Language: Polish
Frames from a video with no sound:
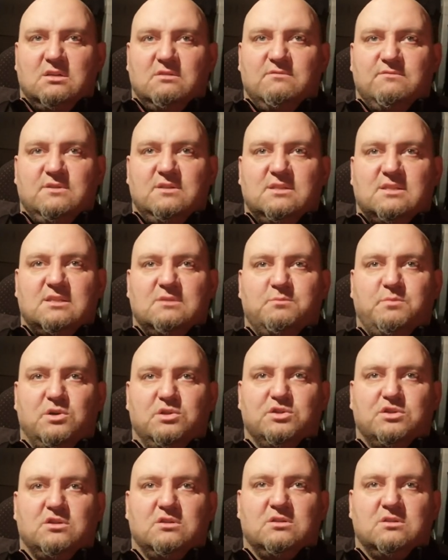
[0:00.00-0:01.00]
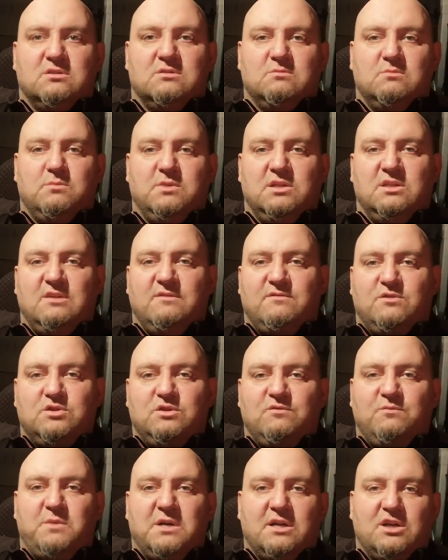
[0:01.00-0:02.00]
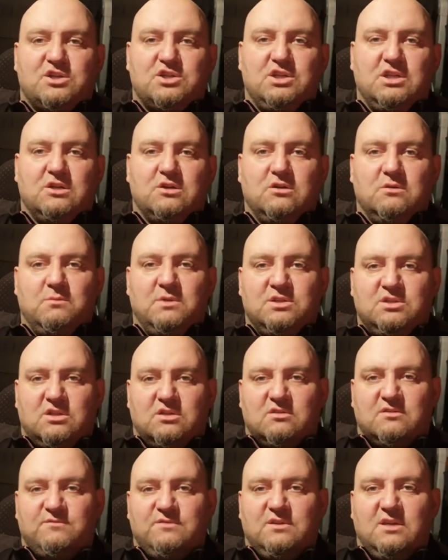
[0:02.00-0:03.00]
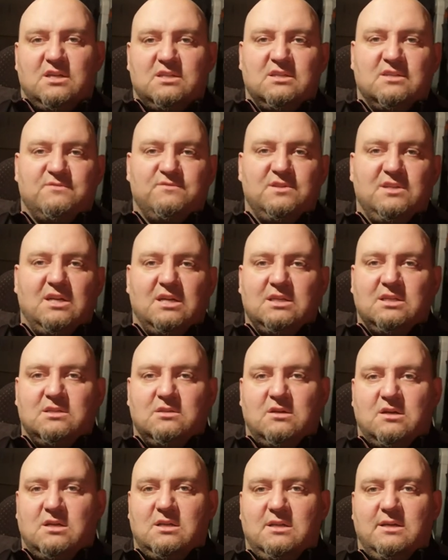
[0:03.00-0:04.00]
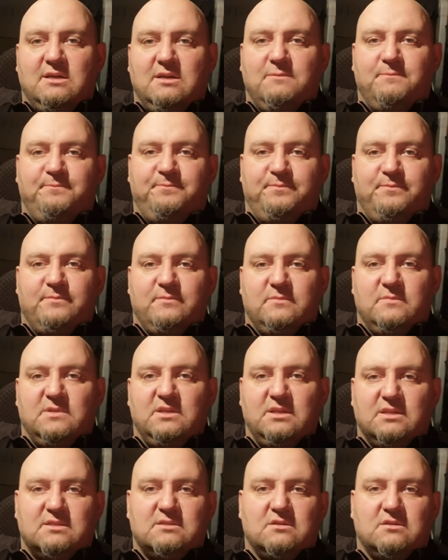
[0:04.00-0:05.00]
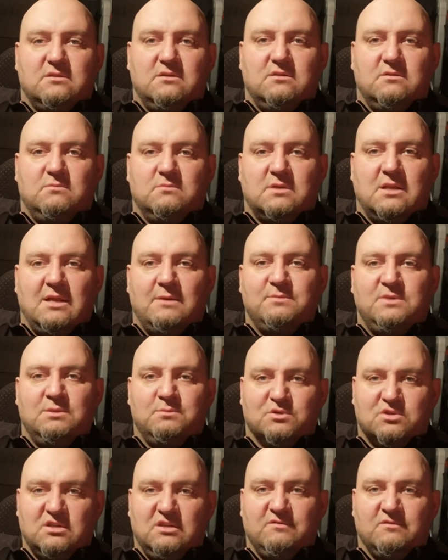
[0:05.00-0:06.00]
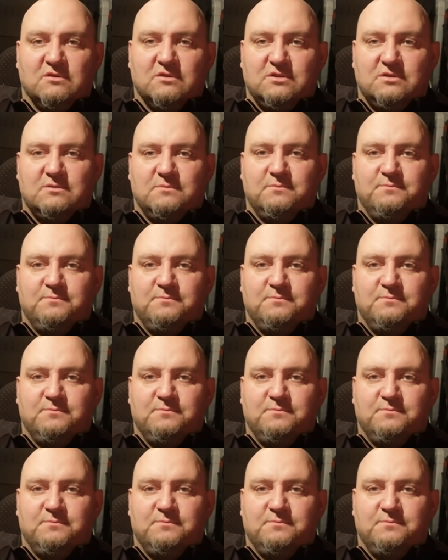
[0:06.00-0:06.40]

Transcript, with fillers: więc ponton będę wodził w bagażniku i będzie rozwijanie, zwijanie, no ale jest to dla mnie możliwość.